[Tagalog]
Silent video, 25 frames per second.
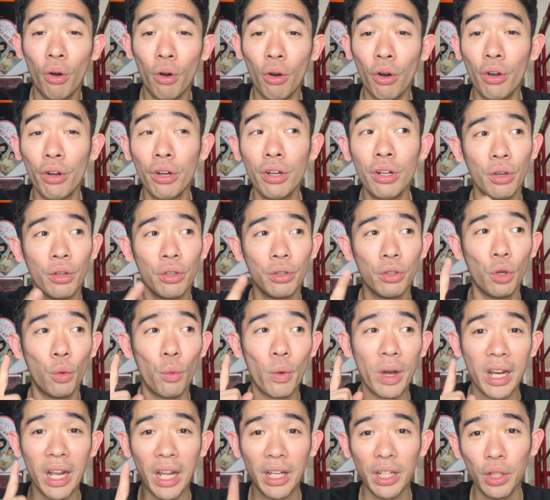Or, yung
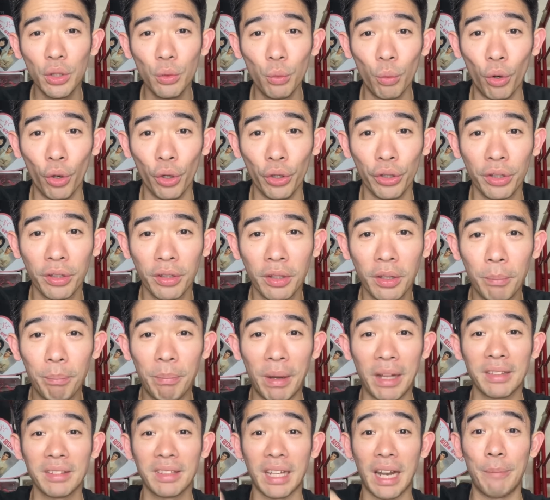101,
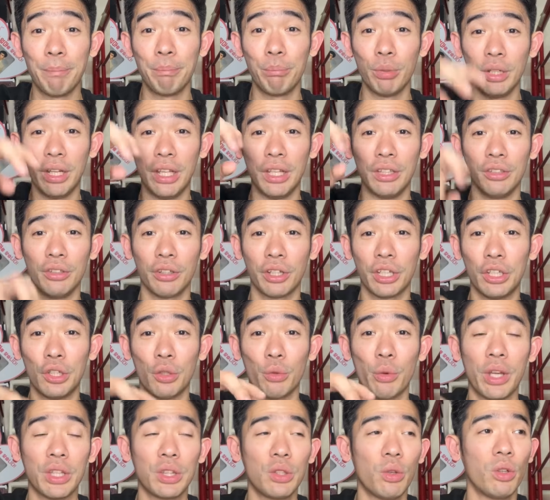pang trampoline, yung
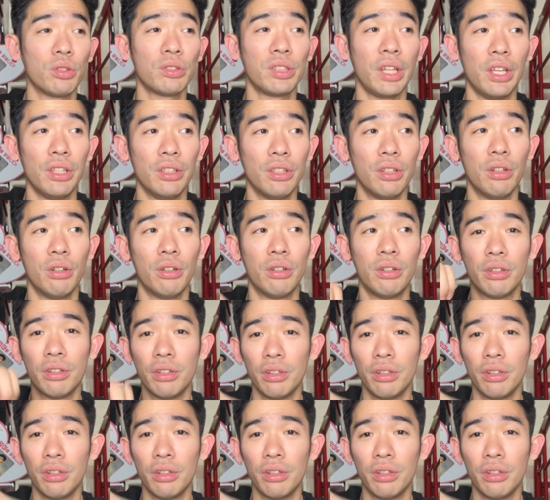kinukwento ko sa inyo.